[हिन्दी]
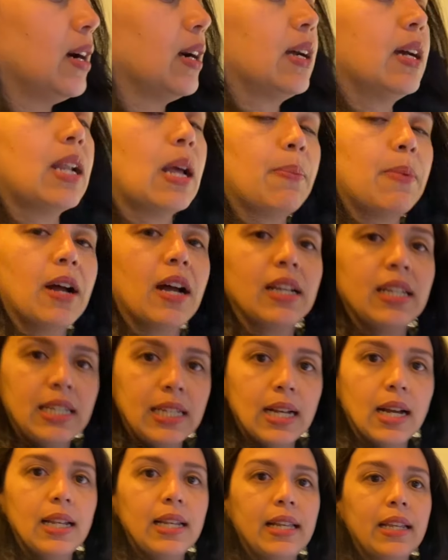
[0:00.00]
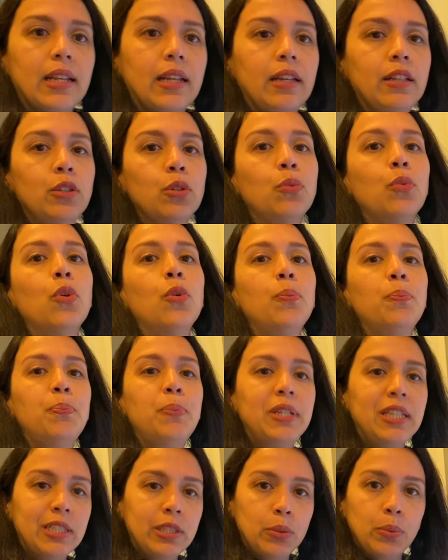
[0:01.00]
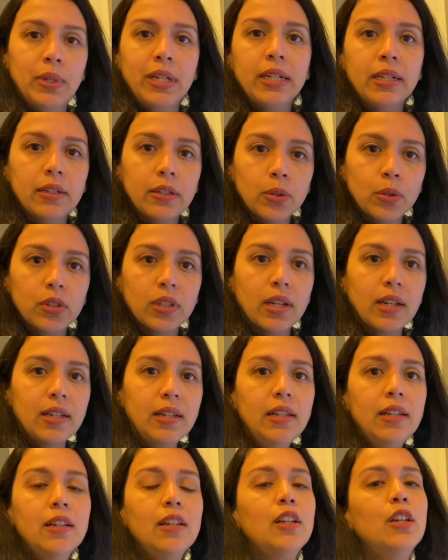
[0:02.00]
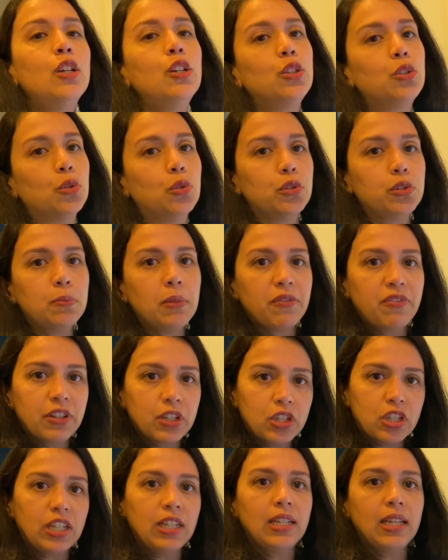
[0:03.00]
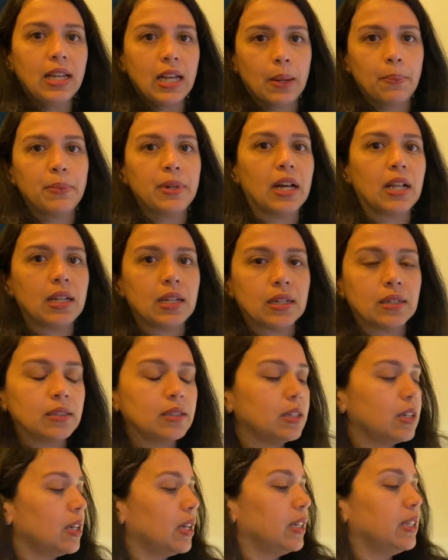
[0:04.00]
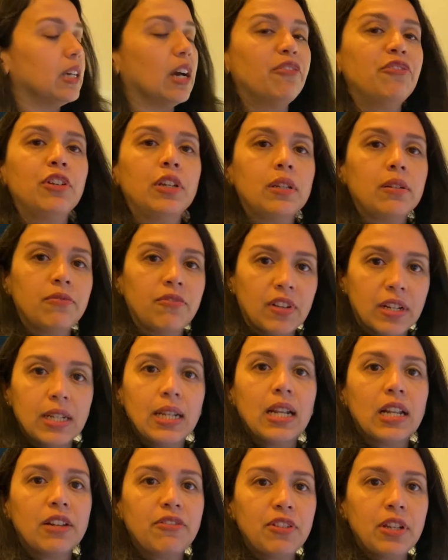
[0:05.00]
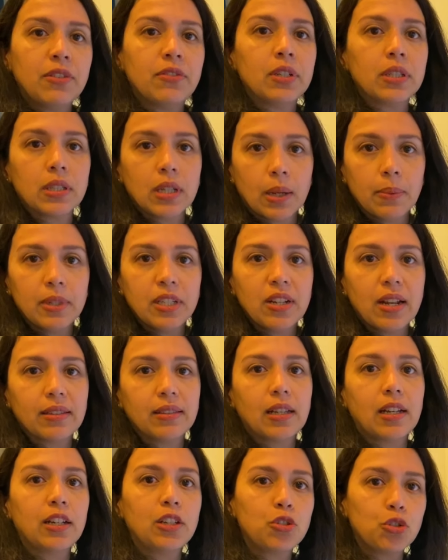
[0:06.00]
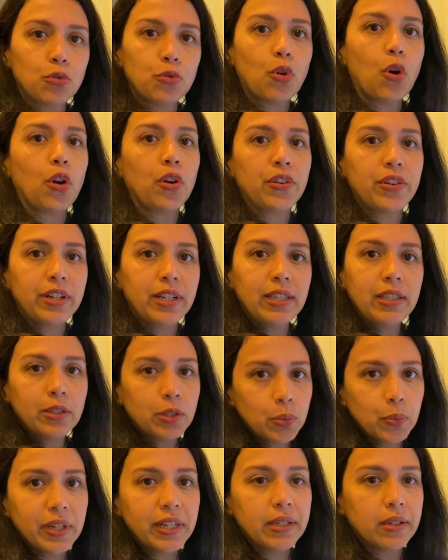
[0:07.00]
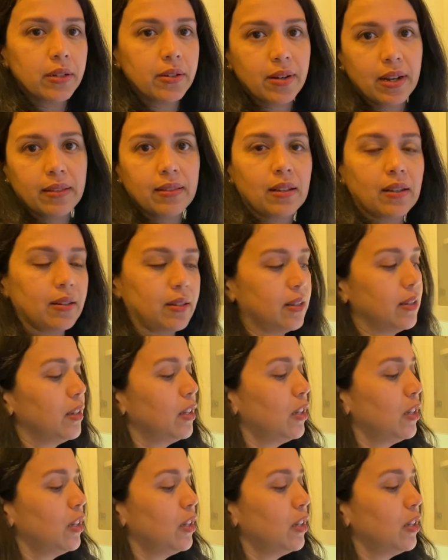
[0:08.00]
अगर आप हनी का ले रहे हैं तो वो प्री स्वीटेंड होता है तो उसमें फिर चीनी कम डालना या फिर वनीला फ्लेवर्ड का भी रहता है जो ऑलरेडी स्वीटेंड रहता है